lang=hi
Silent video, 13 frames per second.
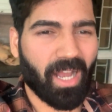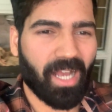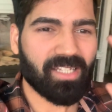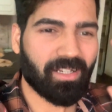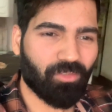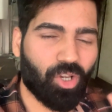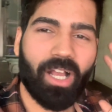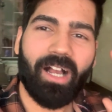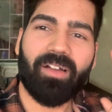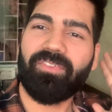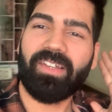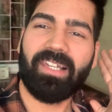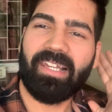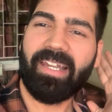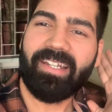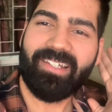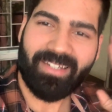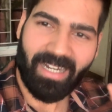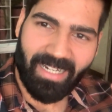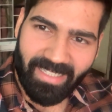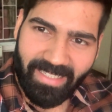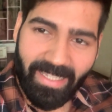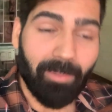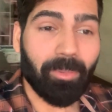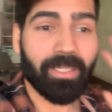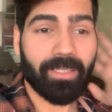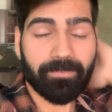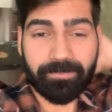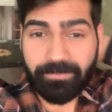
आज का ब्लॉग काफ़ी लेट स्टार्ट किया मैंने